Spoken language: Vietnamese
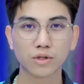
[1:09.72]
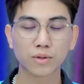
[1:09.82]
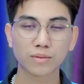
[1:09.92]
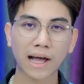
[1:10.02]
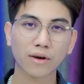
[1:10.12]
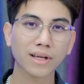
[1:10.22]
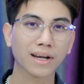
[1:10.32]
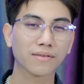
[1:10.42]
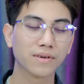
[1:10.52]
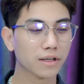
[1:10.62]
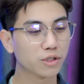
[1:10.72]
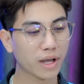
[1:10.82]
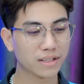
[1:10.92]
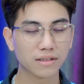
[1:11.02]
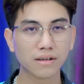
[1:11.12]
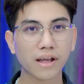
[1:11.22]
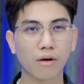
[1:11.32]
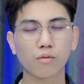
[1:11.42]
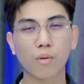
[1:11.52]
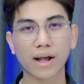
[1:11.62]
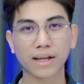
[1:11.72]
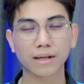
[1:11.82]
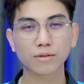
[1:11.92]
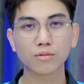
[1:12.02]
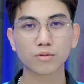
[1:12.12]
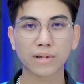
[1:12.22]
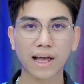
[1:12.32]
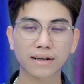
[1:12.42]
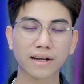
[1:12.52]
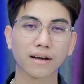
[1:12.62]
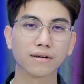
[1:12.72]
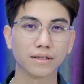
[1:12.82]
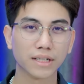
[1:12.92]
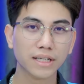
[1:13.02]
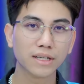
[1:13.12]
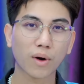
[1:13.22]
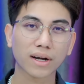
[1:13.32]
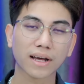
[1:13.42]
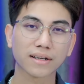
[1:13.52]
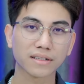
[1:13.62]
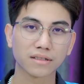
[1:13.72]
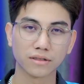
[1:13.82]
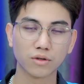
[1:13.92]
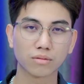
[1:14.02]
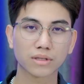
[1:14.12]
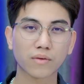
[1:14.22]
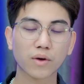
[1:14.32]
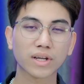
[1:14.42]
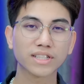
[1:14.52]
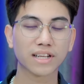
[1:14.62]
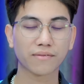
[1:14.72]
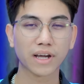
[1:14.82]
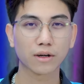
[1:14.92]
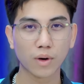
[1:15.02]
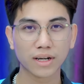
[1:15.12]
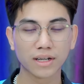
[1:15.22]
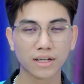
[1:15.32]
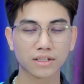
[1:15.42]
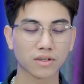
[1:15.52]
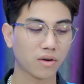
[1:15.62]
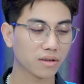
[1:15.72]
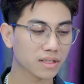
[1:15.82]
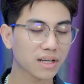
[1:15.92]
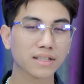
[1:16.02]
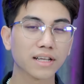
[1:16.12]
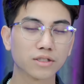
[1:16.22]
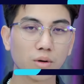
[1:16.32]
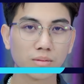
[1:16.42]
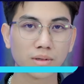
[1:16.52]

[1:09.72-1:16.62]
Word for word: giúp chúng ta có thể là vừa truyền dữ liệu qua cái laptop chúng ta để gửi đi hoặc là để sử dụng trong cái quá trình làm việc luôn. Nó rất là tiện dụng.